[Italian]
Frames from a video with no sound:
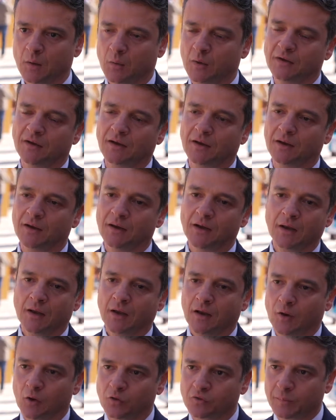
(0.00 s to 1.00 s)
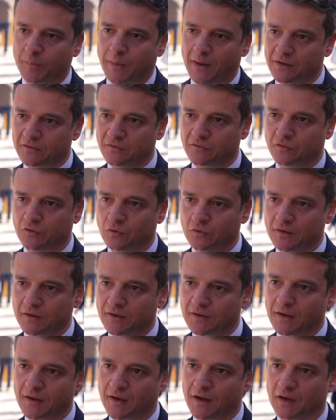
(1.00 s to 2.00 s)
Quindi lo spazio
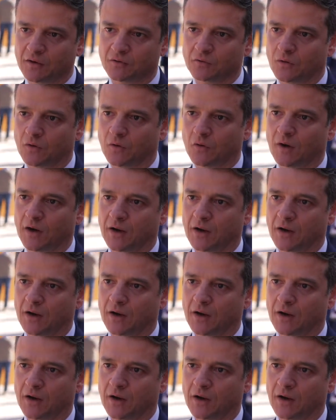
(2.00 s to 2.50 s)
dedicato